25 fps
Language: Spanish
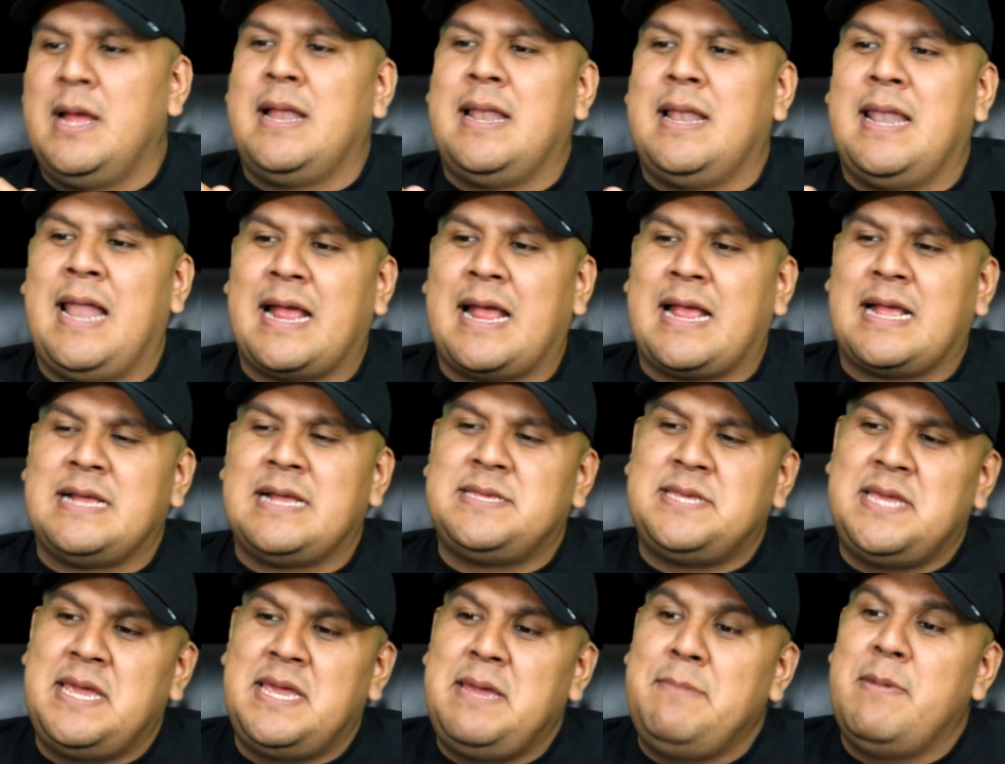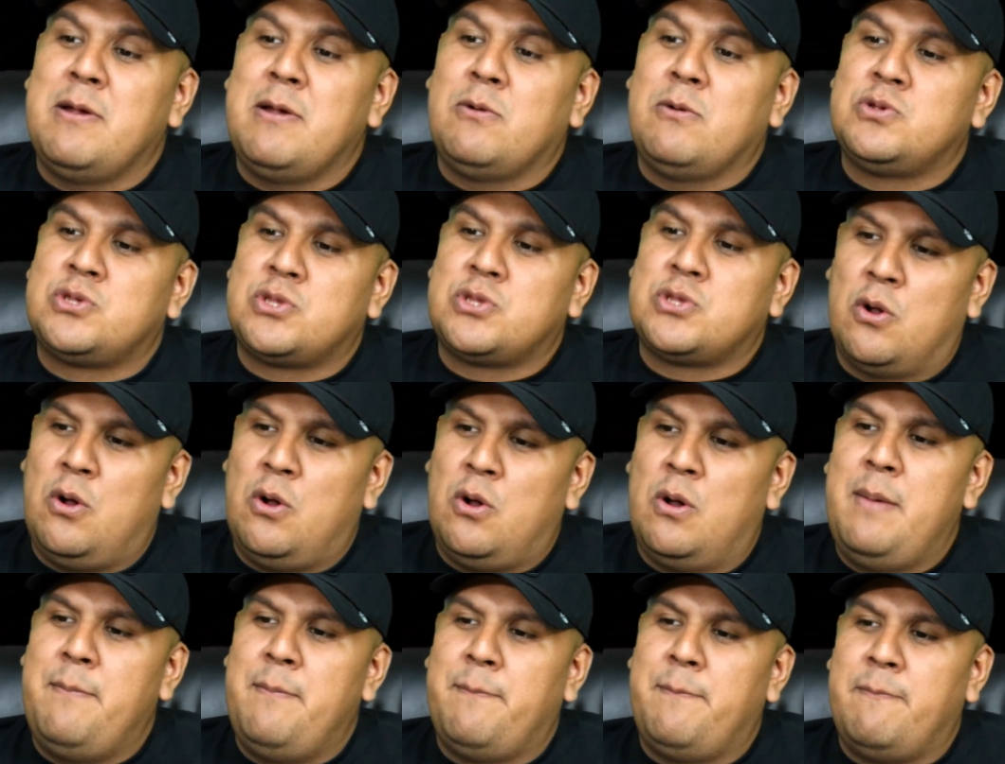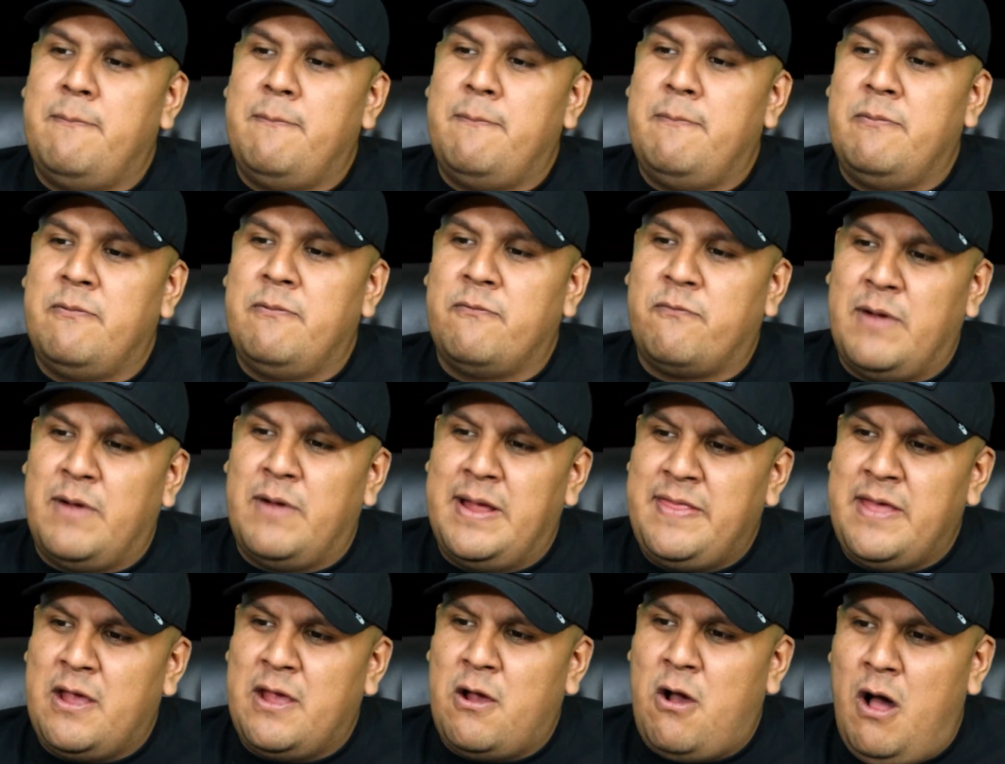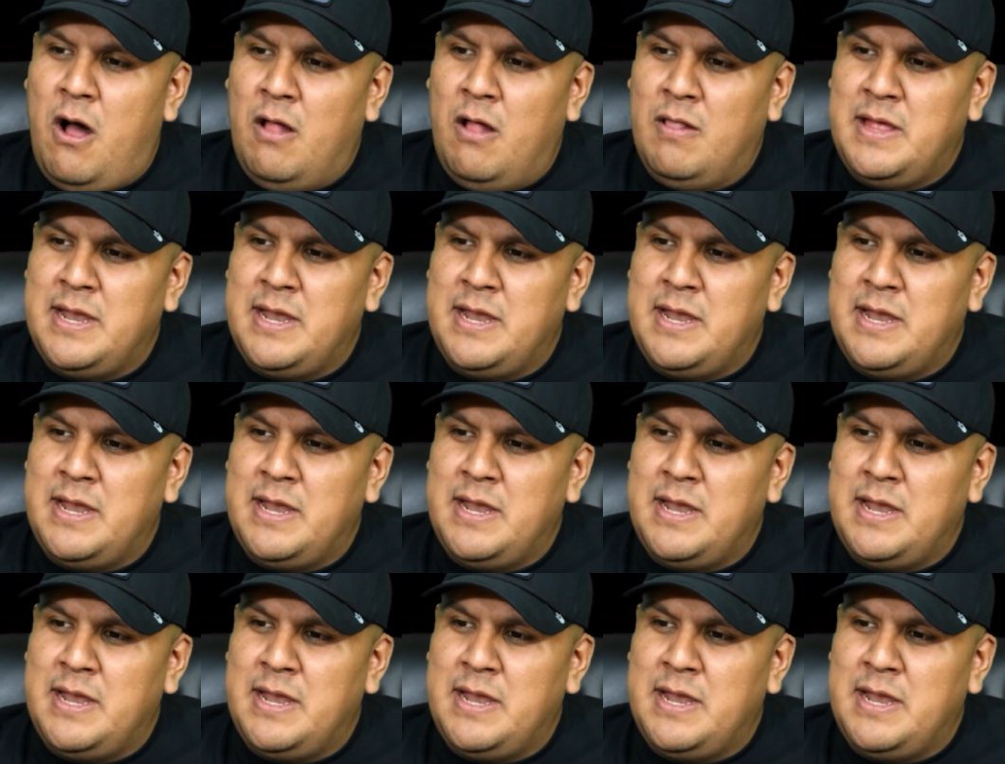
La que sí me gustó em, fue de Holland